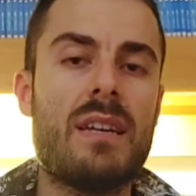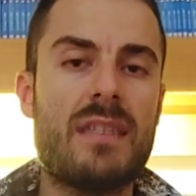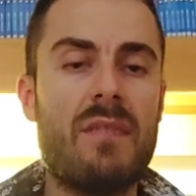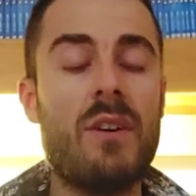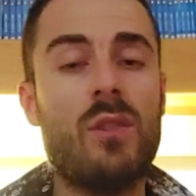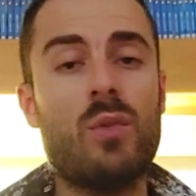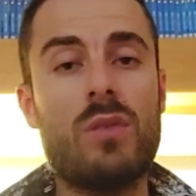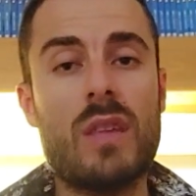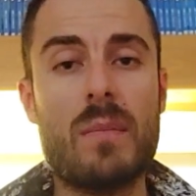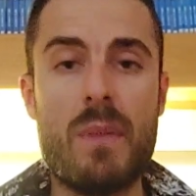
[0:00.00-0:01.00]
Salve a
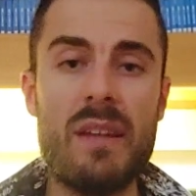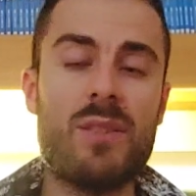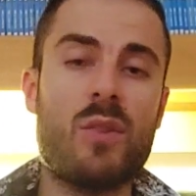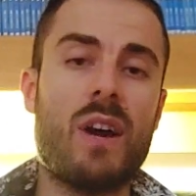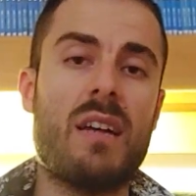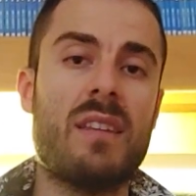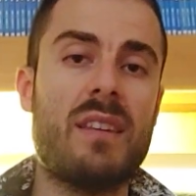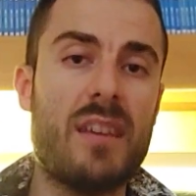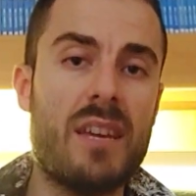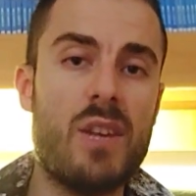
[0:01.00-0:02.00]
tutti e ben
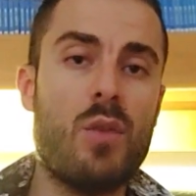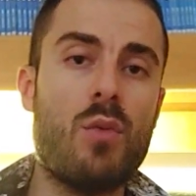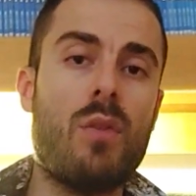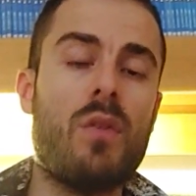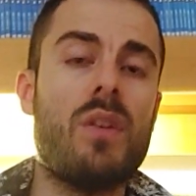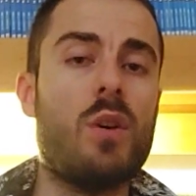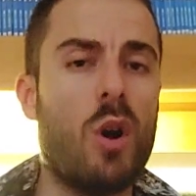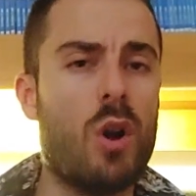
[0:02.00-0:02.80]
trovati in un nuovo video.